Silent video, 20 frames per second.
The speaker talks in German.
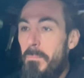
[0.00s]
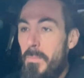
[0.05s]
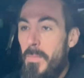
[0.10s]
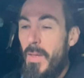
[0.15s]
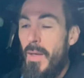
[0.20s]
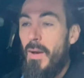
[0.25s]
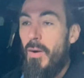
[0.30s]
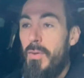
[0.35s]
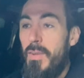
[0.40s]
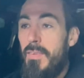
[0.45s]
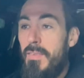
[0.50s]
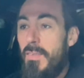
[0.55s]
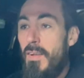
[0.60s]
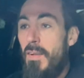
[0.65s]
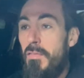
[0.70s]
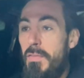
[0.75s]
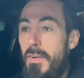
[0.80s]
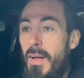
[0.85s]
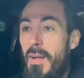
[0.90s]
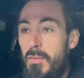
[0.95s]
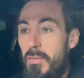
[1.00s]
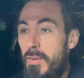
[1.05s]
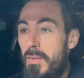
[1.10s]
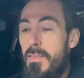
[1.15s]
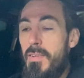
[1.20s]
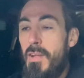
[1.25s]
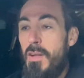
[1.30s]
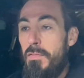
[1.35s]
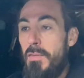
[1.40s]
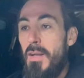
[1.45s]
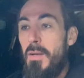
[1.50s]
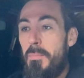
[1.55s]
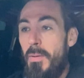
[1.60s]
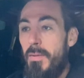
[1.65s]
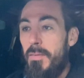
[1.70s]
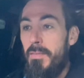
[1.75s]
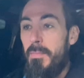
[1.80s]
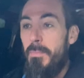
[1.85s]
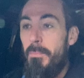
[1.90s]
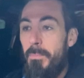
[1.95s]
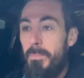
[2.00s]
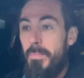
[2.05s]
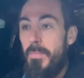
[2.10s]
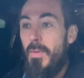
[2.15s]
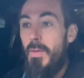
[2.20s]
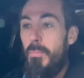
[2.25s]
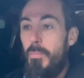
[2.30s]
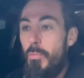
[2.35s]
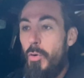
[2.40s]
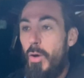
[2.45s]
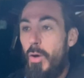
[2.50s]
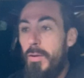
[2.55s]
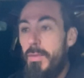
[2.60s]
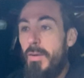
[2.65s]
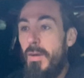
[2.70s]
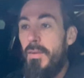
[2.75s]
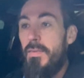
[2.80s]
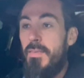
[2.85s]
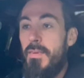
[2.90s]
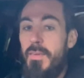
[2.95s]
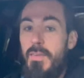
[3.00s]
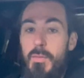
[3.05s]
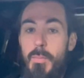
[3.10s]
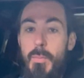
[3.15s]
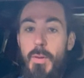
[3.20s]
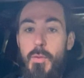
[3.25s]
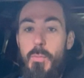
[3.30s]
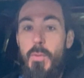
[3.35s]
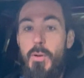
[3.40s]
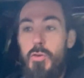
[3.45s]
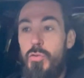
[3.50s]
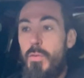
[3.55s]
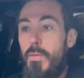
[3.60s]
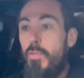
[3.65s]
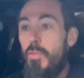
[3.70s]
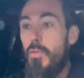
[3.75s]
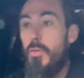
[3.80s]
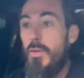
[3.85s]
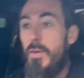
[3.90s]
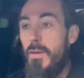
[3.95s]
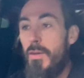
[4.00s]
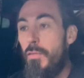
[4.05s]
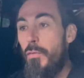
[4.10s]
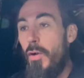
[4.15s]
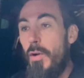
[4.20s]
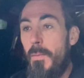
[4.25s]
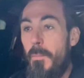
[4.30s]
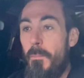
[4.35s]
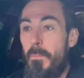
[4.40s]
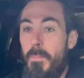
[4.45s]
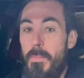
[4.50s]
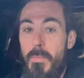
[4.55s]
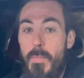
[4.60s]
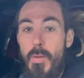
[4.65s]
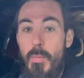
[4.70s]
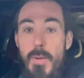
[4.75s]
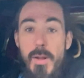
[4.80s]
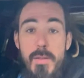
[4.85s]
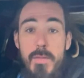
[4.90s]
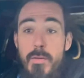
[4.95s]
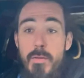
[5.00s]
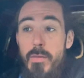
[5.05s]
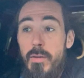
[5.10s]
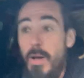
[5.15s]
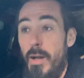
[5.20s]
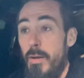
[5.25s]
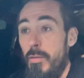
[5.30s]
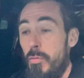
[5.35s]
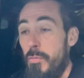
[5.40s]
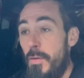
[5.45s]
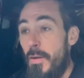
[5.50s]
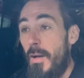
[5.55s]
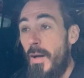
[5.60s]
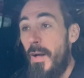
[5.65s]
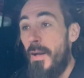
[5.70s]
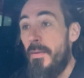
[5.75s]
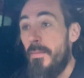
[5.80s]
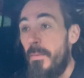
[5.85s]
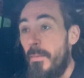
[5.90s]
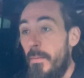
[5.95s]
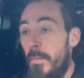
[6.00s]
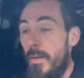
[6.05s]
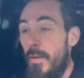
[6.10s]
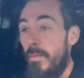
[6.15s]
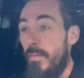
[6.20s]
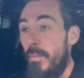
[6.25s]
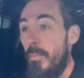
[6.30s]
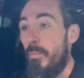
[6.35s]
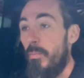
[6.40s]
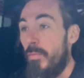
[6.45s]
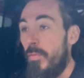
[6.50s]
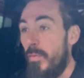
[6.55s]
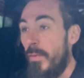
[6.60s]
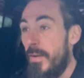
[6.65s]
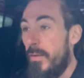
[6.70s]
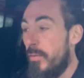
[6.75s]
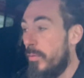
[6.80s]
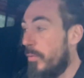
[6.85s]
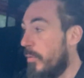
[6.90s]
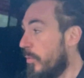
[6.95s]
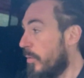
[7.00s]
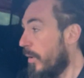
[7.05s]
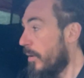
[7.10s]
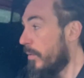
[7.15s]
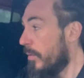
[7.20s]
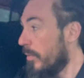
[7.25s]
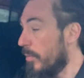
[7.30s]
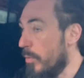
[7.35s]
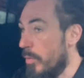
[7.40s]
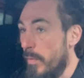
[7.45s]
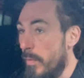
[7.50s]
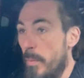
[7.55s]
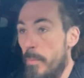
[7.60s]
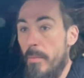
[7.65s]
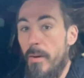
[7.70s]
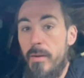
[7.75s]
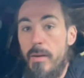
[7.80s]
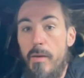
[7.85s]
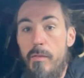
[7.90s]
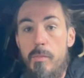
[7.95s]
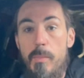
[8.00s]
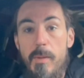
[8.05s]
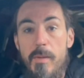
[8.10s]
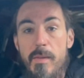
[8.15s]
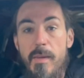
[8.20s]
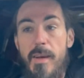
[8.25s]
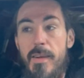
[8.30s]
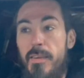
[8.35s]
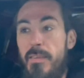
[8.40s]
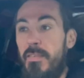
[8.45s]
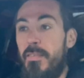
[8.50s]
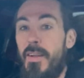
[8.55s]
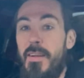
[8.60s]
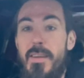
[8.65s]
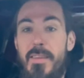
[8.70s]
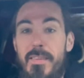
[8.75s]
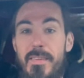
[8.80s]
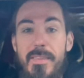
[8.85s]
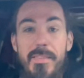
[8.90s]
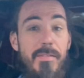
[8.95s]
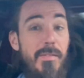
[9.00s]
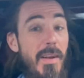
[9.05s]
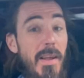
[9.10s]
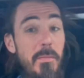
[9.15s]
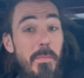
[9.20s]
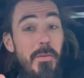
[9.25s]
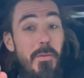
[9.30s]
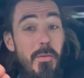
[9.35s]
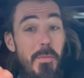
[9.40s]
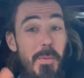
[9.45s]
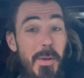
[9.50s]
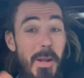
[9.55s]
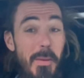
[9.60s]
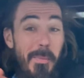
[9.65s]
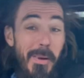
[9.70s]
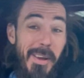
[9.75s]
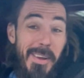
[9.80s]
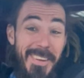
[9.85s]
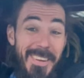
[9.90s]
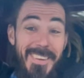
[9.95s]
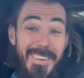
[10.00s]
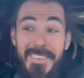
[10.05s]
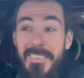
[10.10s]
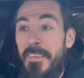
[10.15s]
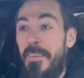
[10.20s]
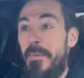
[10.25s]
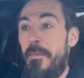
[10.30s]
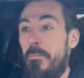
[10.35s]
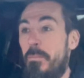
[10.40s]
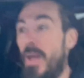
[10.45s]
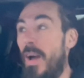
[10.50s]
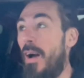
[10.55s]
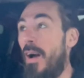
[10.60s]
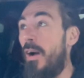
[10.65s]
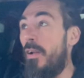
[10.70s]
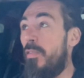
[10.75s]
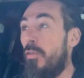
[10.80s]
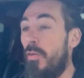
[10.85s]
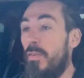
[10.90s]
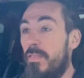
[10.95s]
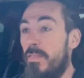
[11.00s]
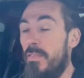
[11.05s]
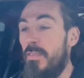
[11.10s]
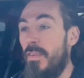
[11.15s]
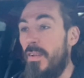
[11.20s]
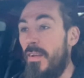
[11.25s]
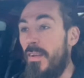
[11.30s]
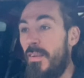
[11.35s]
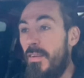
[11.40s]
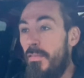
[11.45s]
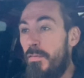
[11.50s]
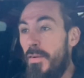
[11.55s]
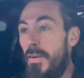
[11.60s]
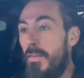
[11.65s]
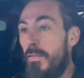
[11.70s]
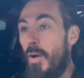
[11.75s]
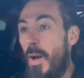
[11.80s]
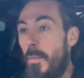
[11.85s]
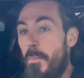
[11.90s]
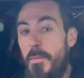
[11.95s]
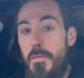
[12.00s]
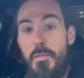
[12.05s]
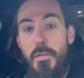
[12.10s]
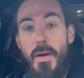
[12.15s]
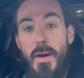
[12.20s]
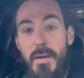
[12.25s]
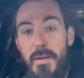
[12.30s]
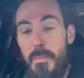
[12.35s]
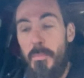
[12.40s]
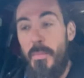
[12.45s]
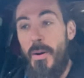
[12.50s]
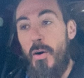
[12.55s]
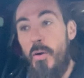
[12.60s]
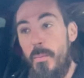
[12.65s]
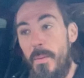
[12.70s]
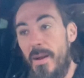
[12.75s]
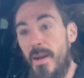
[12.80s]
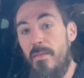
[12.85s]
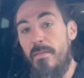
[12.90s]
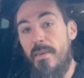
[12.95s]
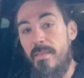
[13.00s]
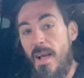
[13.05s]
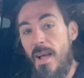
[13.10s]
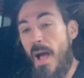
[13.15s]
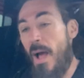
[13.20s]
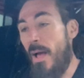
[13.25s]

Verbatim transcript: Ja, und ich darf lernen und ich darf anpassen. Dornenreich kriege ich manchmal die Schwitzhütten nicht voll, melden sich gar nicht so viele an. Jetzt am 2. und 3. November darfst du mir zeigen, dass es anders ist. Vielleicht bist du mit dabei, hey. Ja, ansonsten äh, finde ich so abgefahren. Im Arubella war es